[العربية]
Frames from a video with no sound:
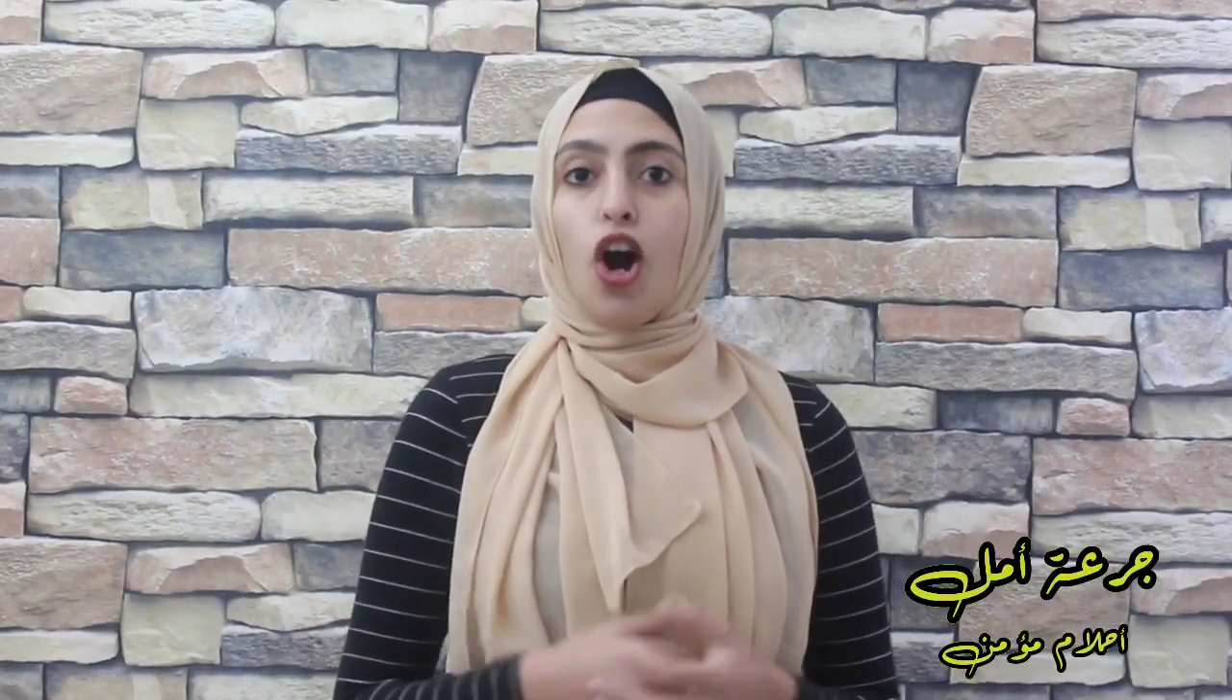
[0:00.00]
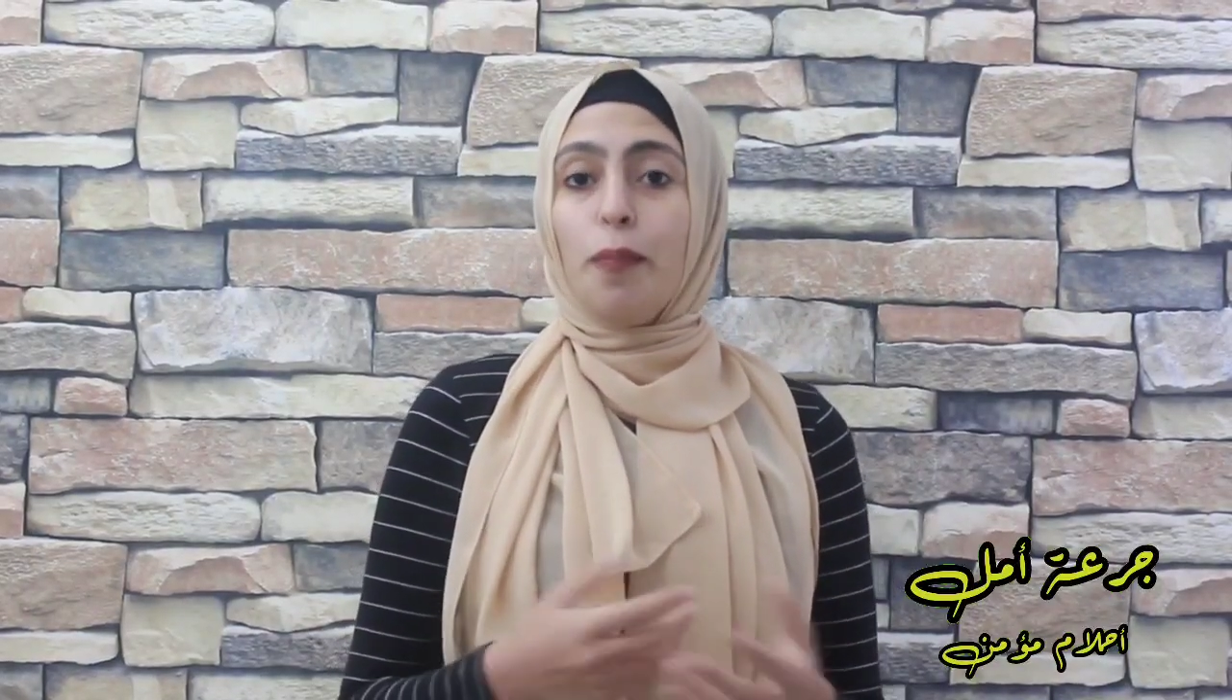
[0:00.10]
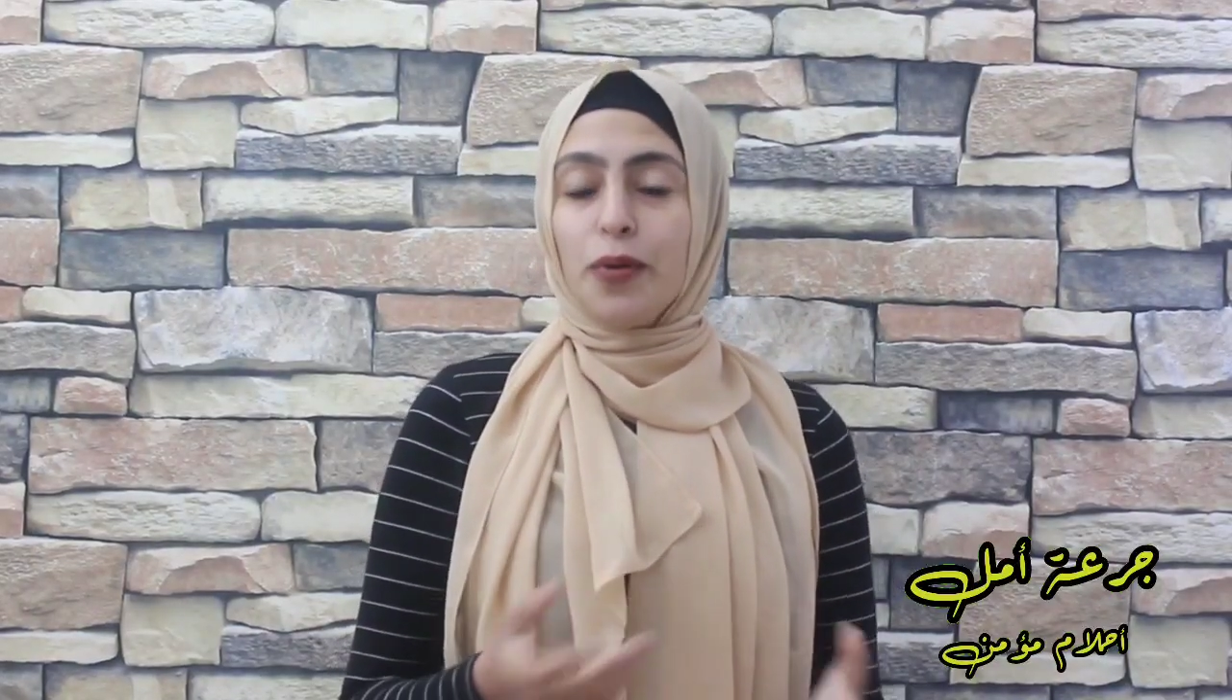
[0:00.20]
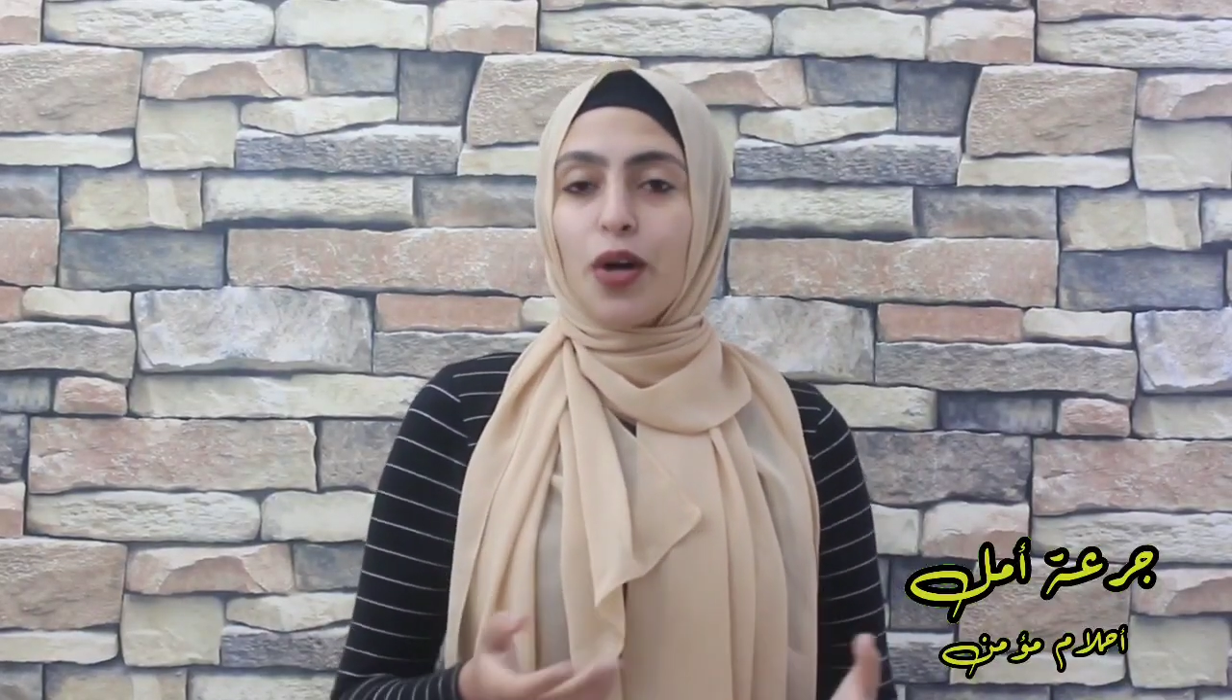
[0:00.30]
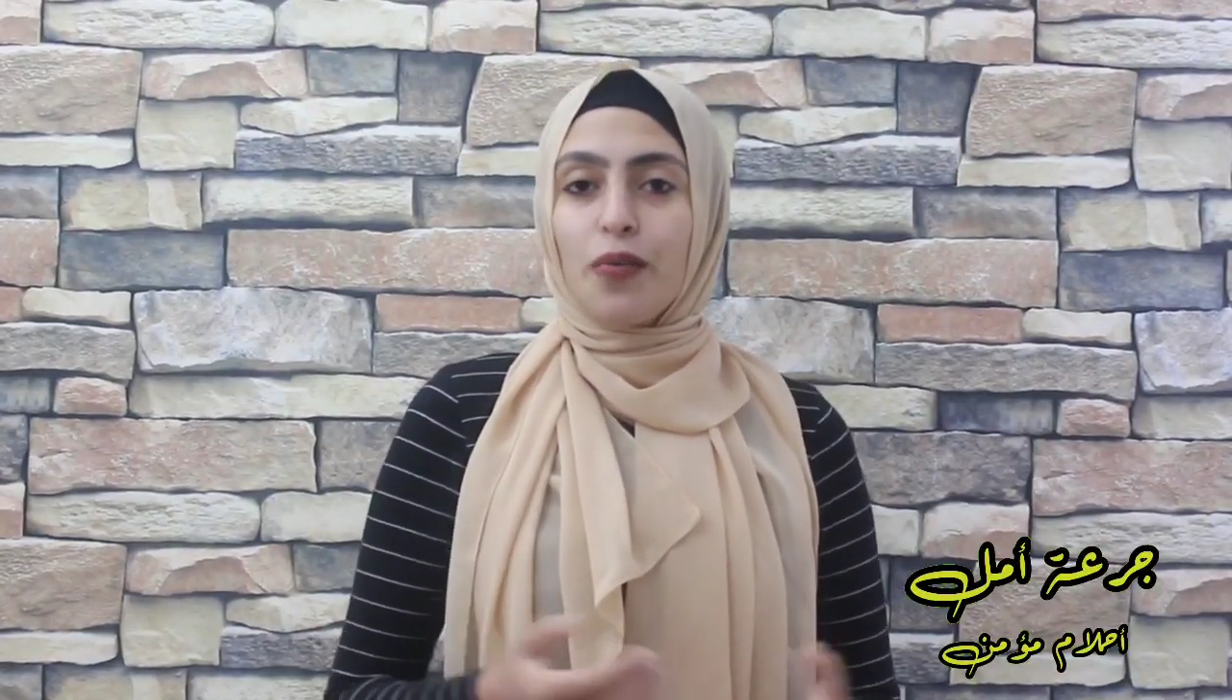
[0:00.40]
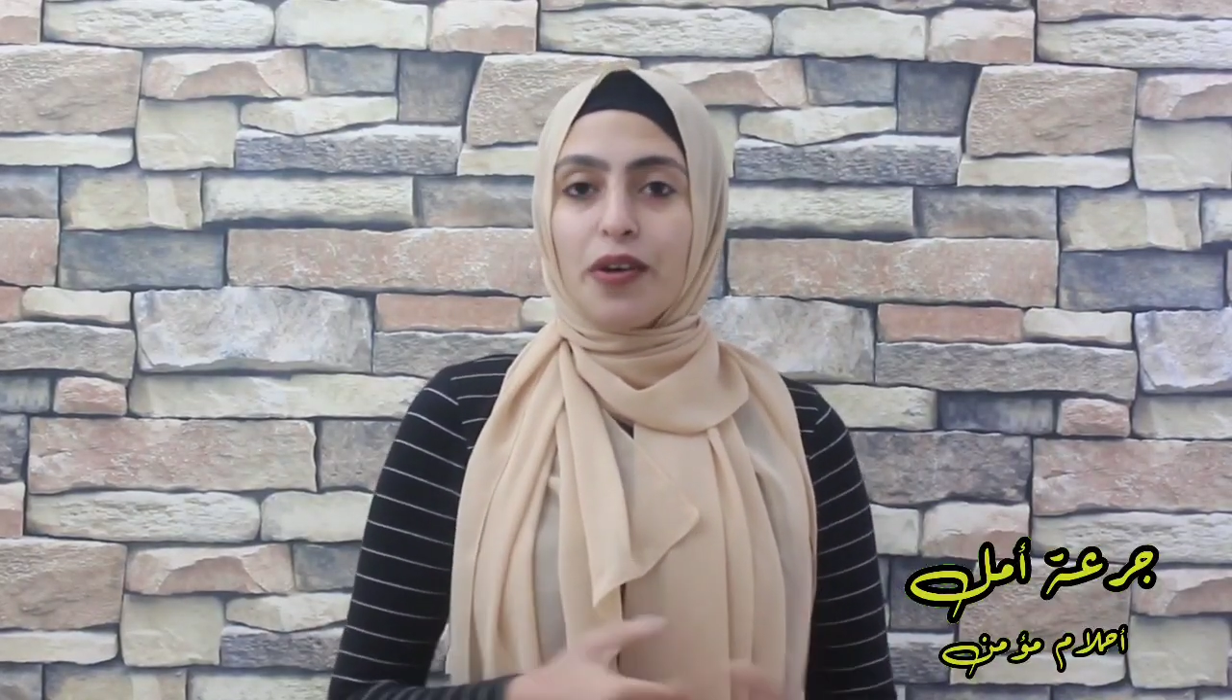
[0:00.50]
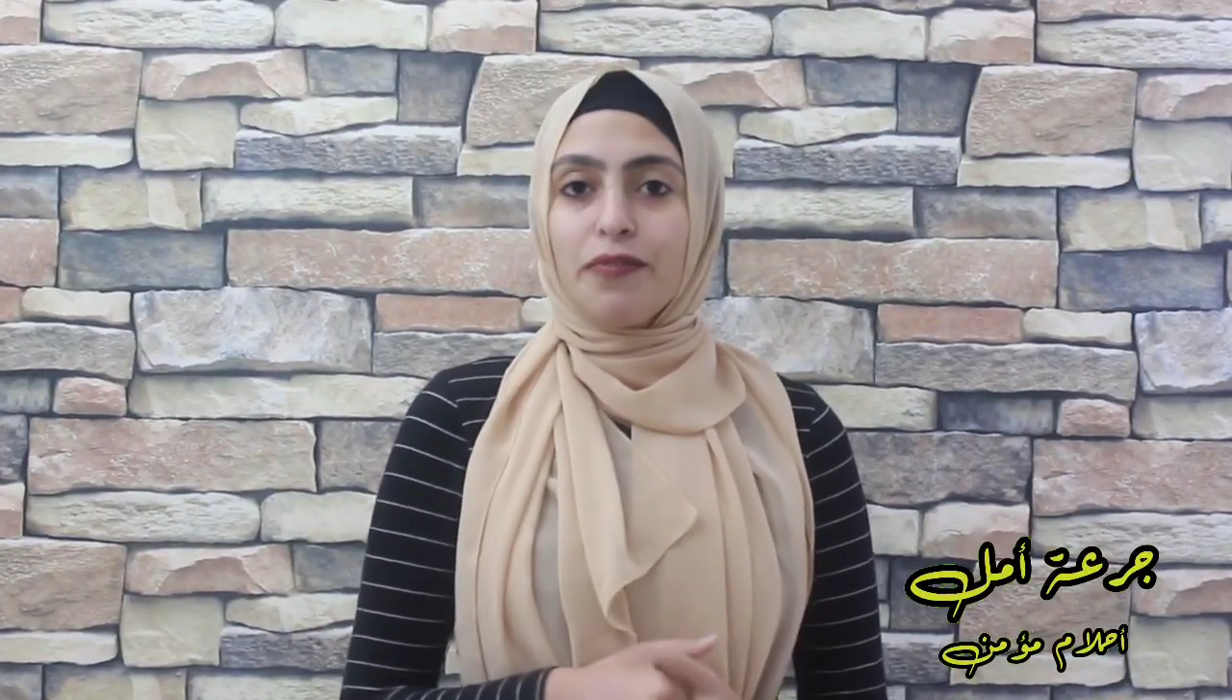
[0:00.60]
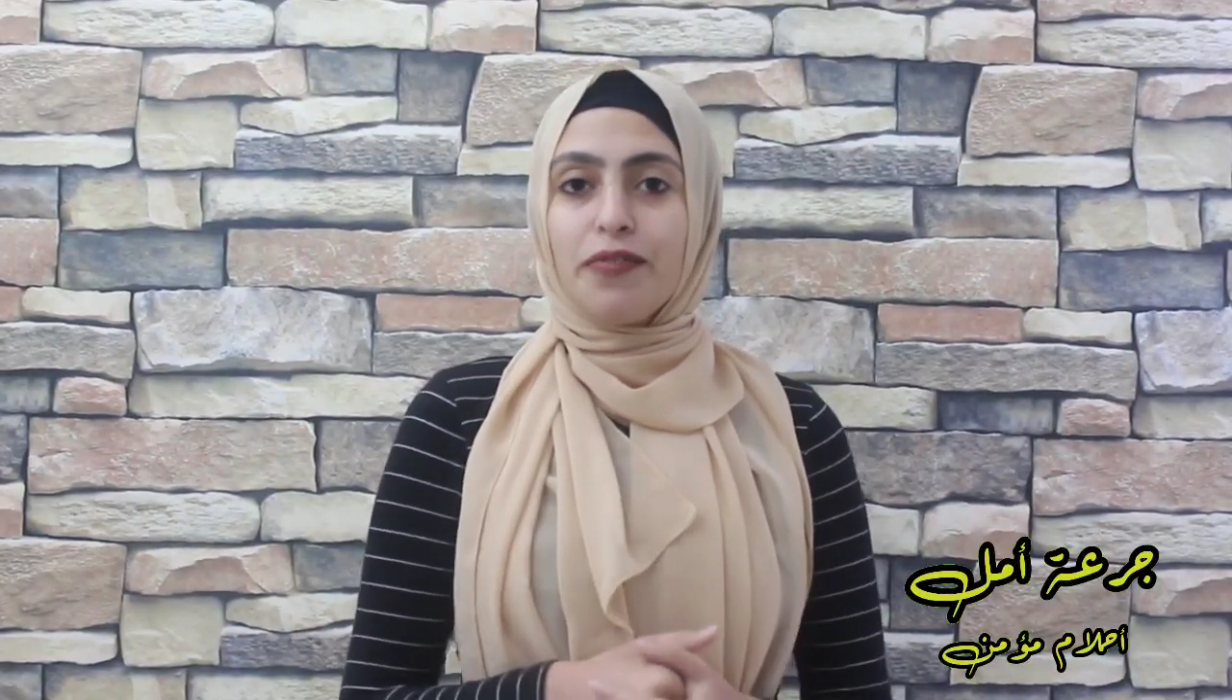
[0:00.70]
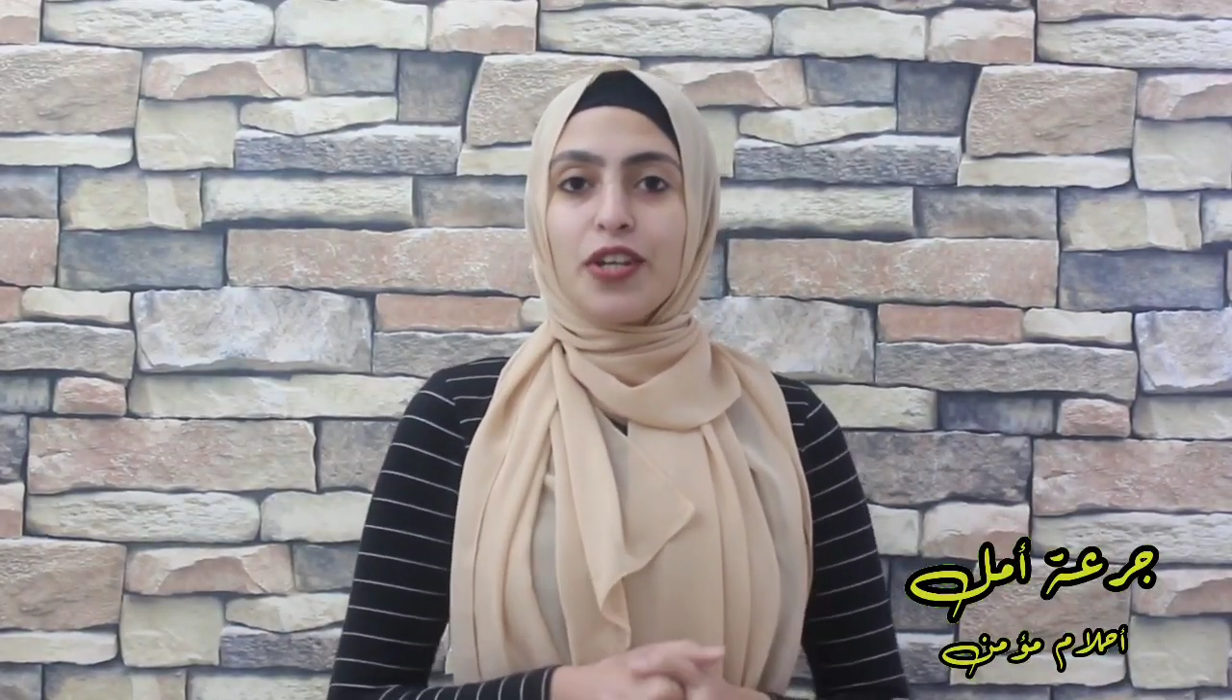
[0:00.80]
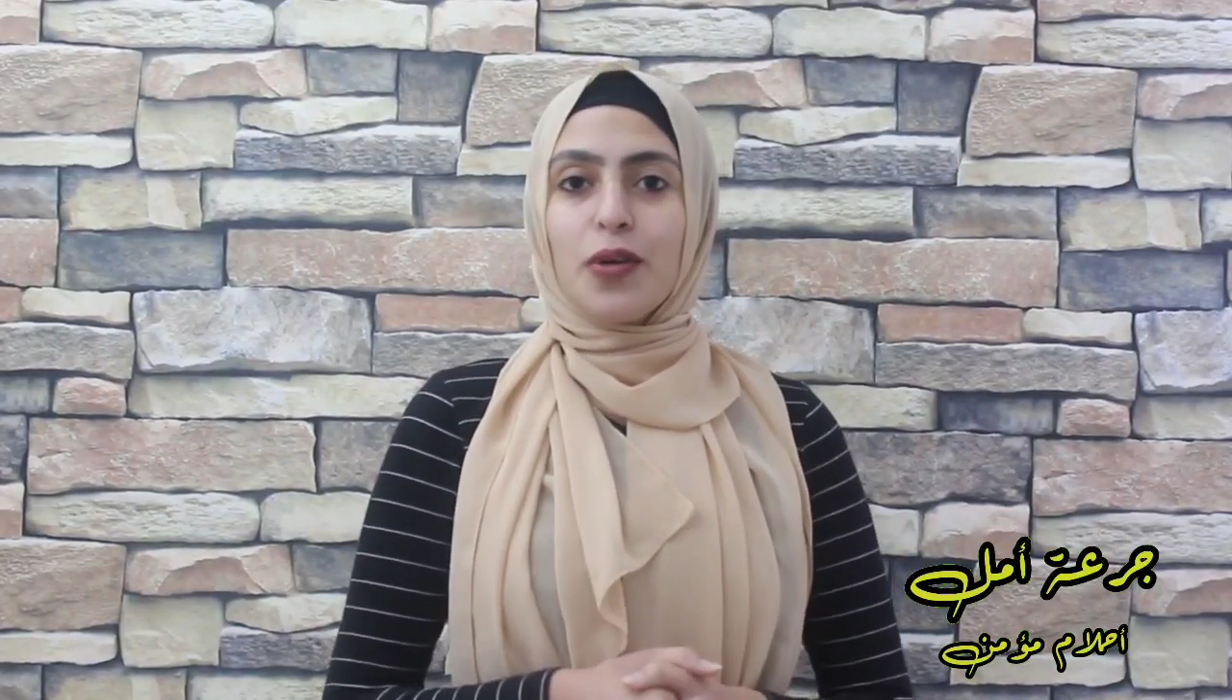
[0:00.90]
أوبرا
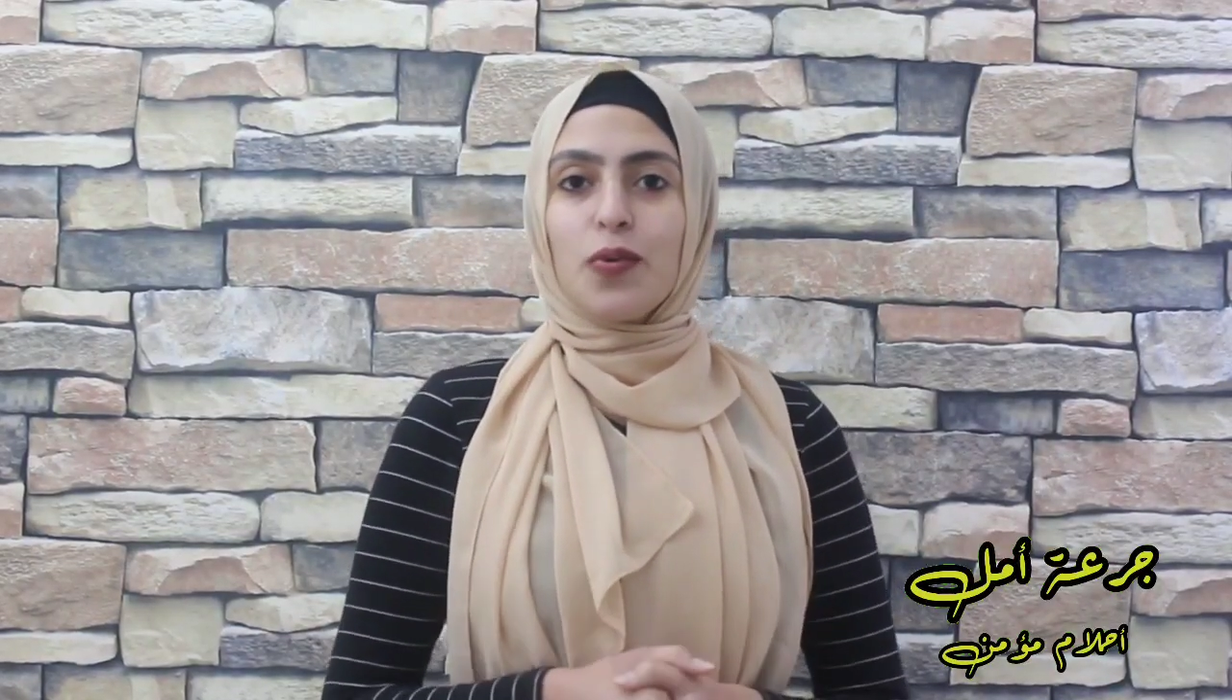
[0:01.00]
وينفري